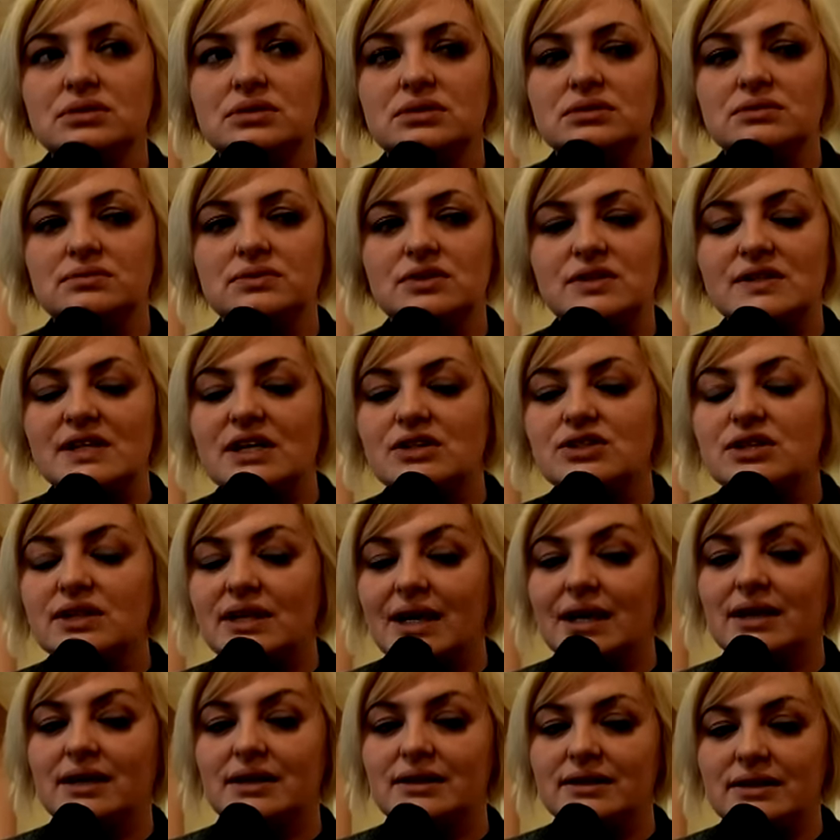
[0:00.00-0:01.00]
y, to znaczy
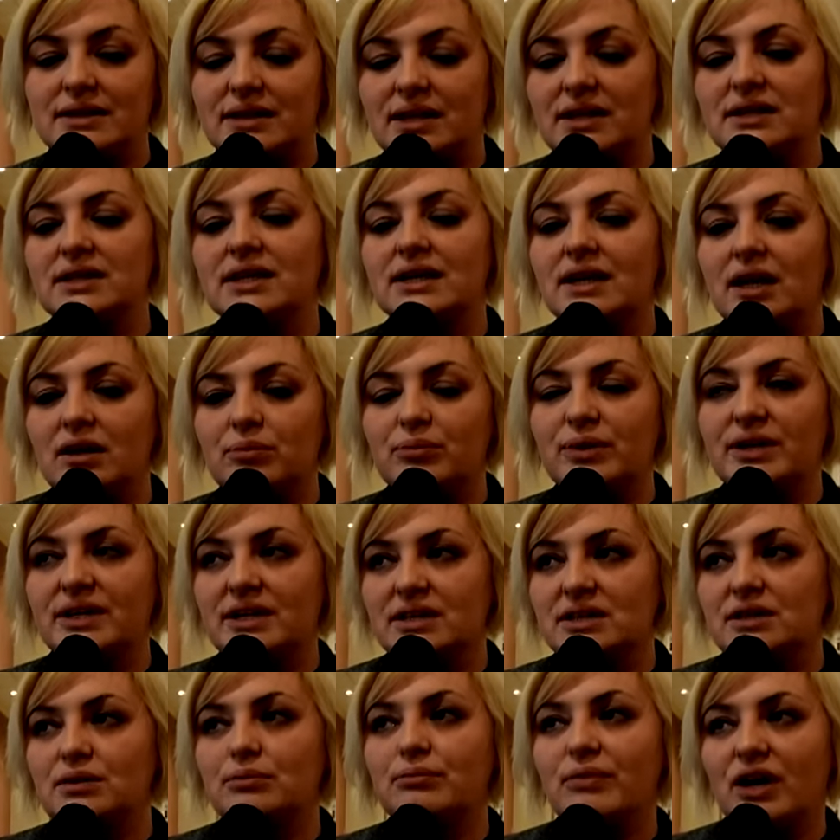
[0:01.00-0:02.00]
tak, generalnie
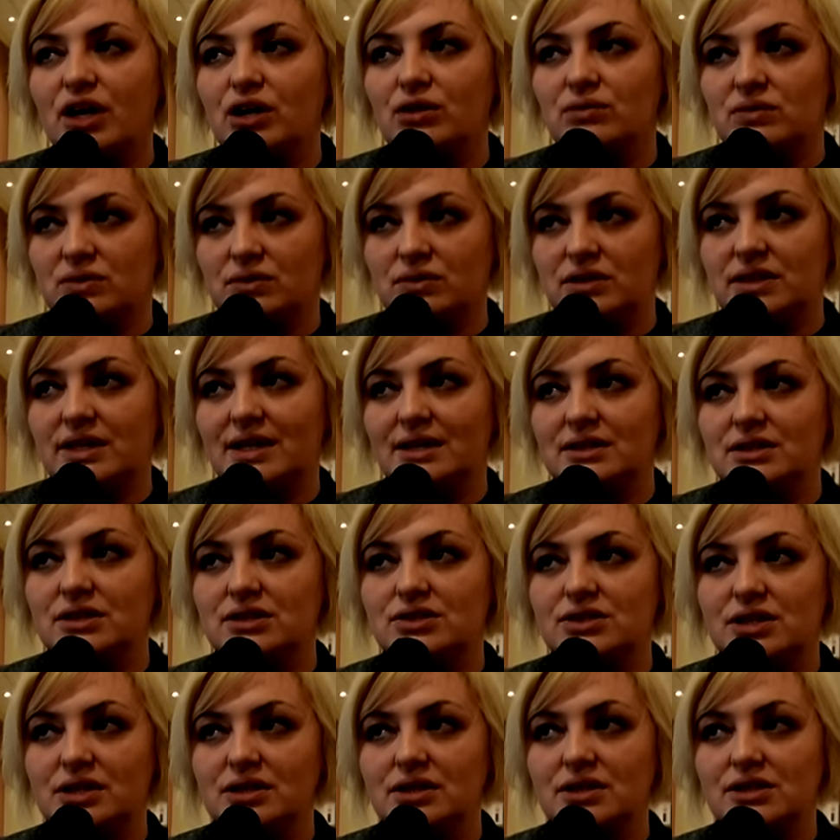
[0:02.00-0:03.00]
kabarety mają
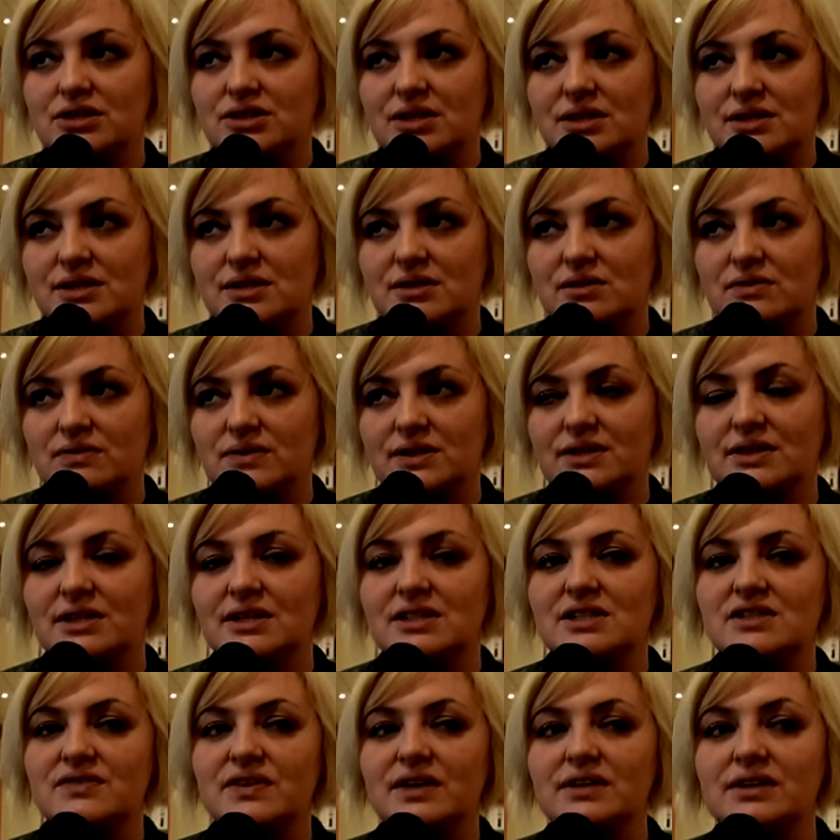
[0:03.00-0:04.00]
ograniczenie czasowe,
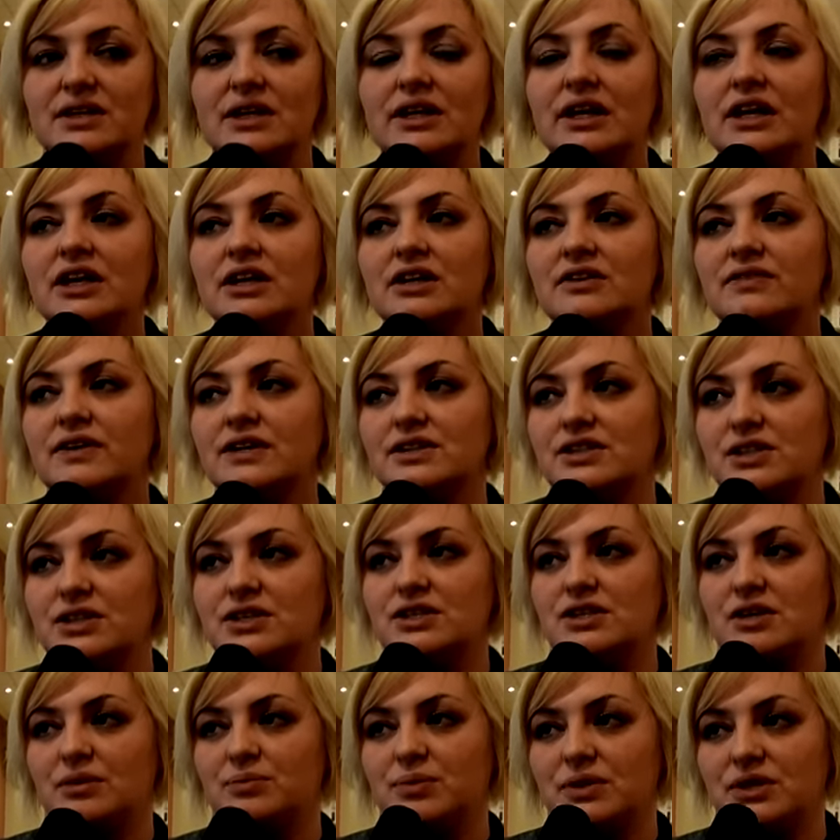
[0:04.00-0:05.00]
tak zwane
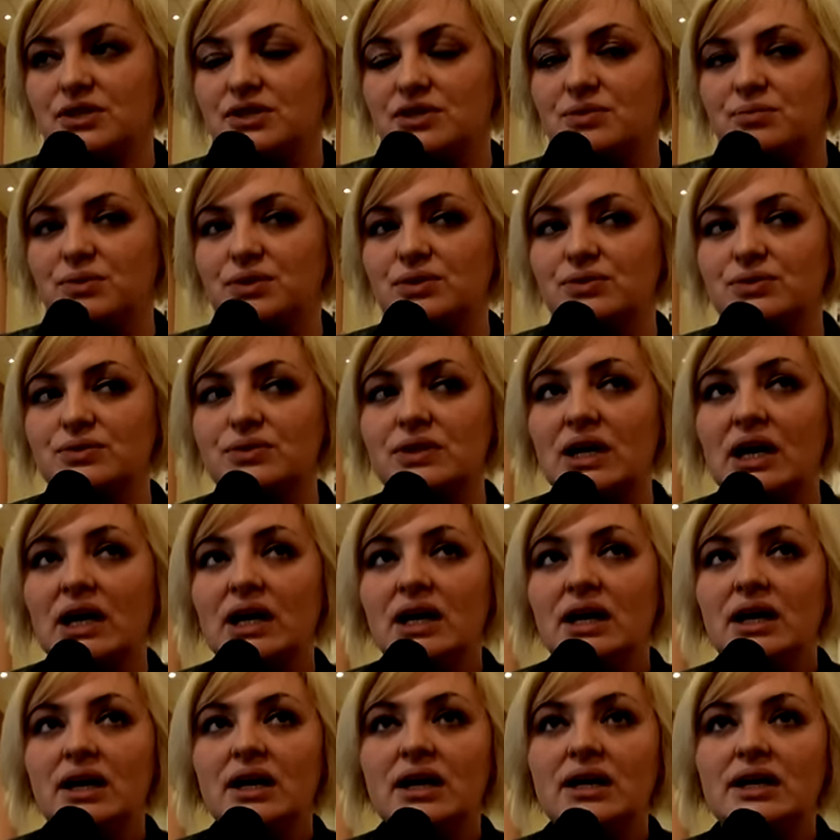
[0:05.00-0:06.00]
25 minut.
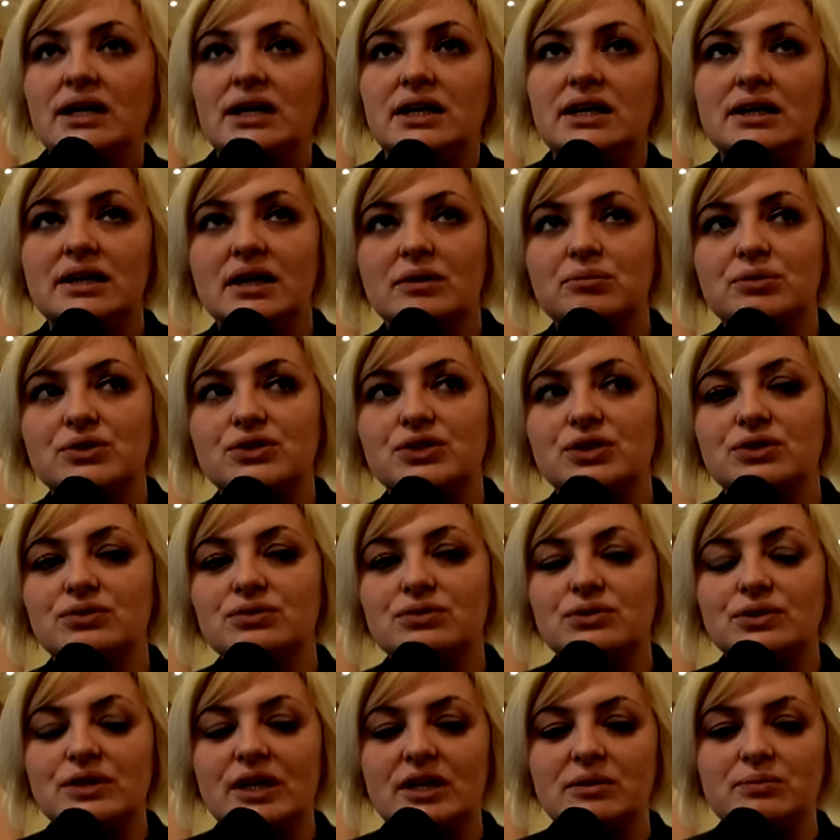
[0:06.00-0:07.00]
I na
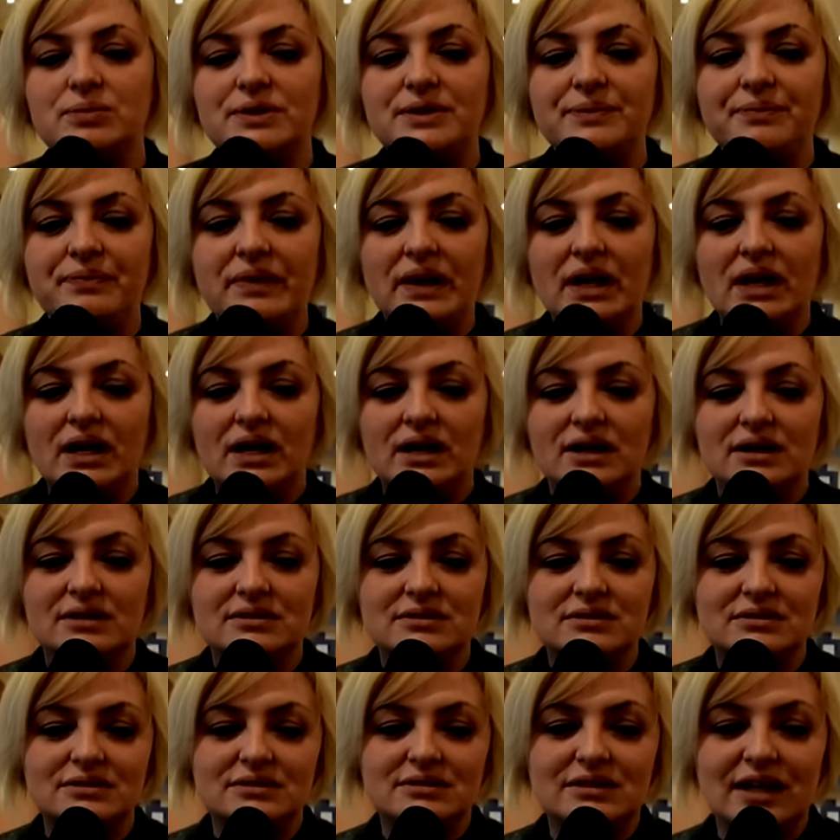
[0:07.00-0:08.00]
początku jakby
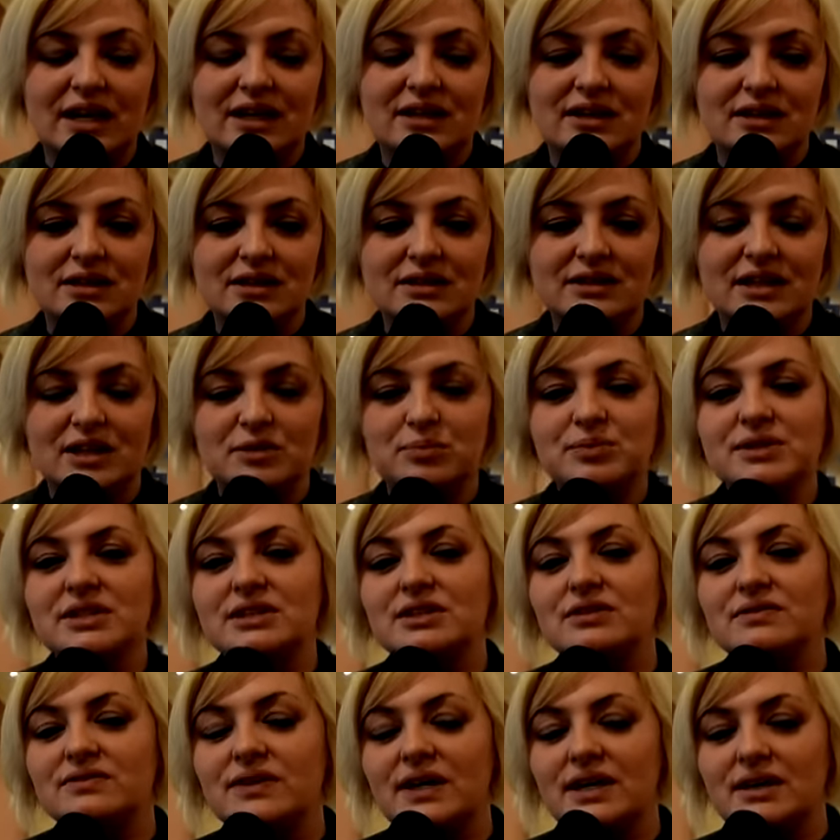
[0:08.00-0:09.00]
tak
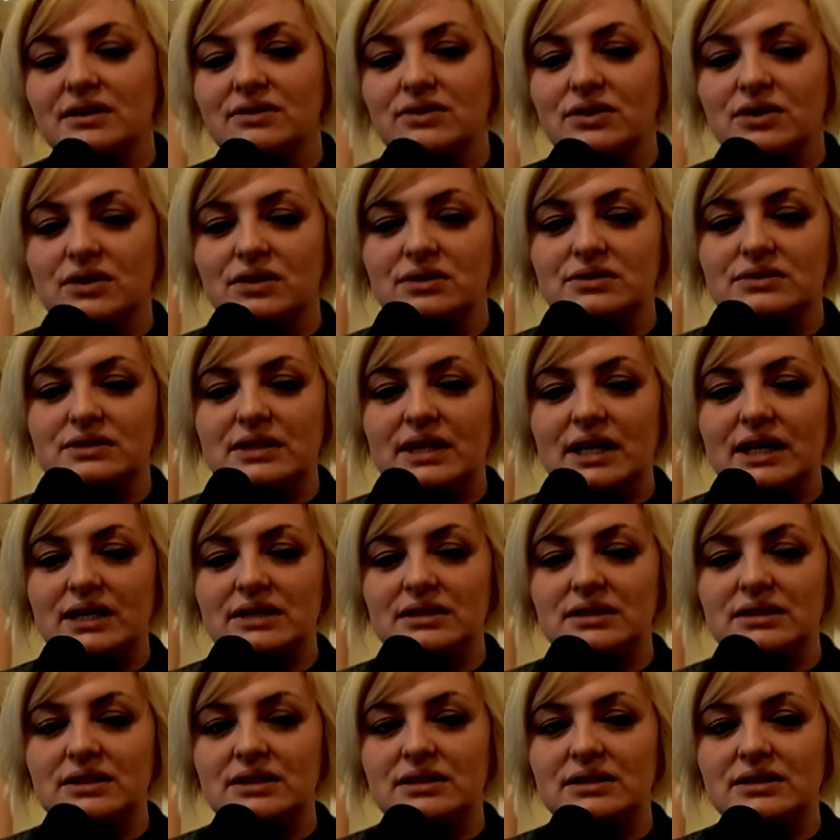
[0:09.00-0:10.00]
interpretowano
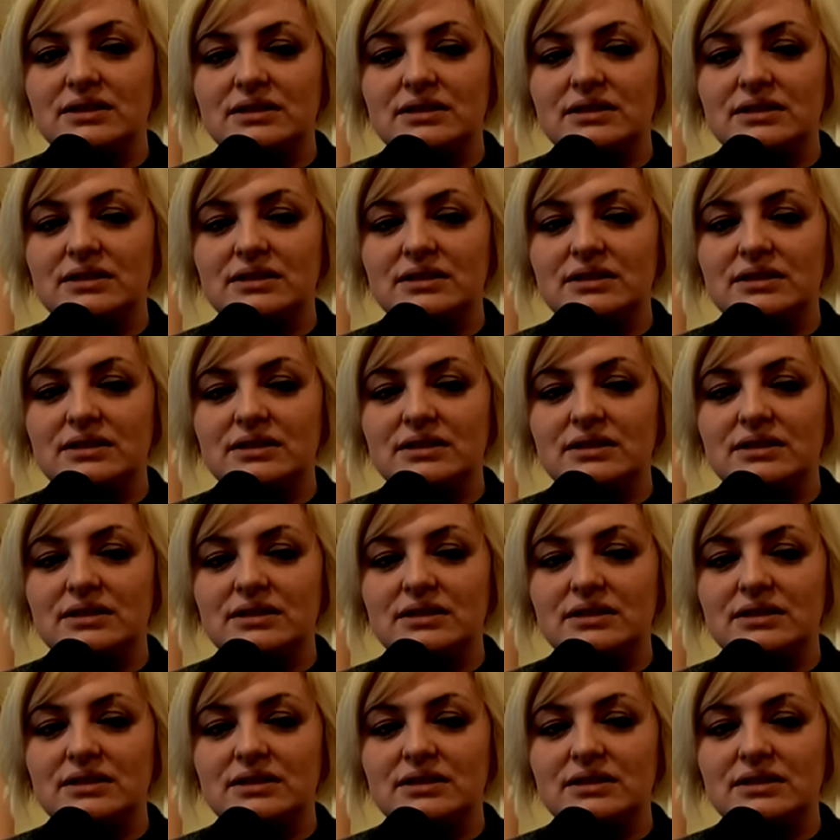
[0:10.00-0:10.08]
ten